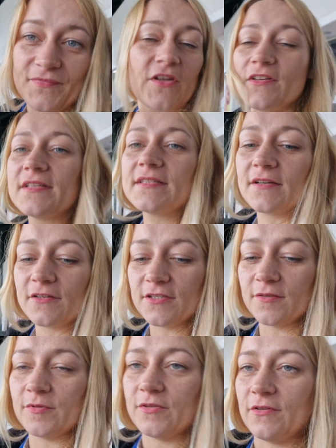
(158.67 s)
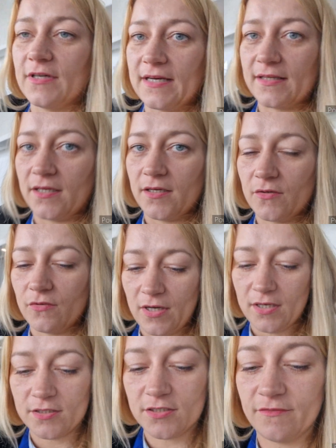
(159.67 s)
No nic, jakoś sobie to ogarnię,
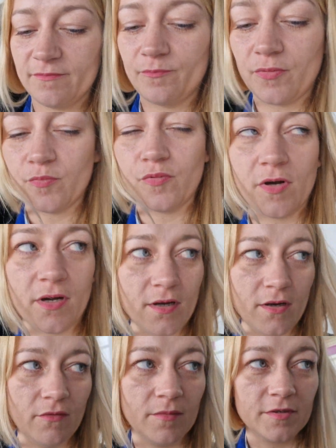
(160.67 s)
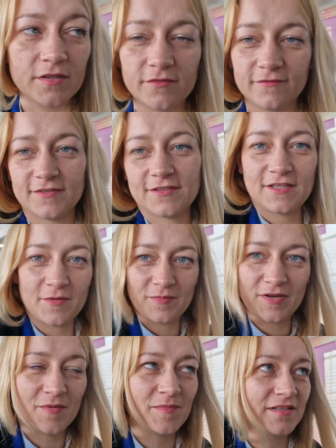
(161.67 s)
ale się popłakałam na tym
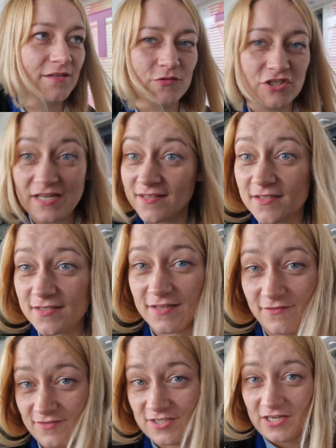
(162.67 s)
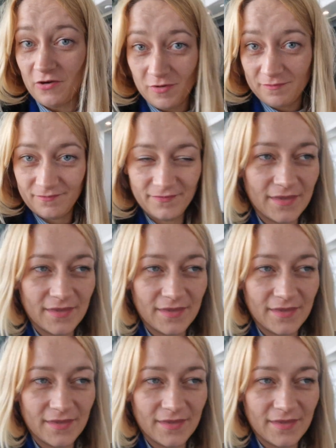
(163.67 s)
występie Amadeusza, nic nie widziałam.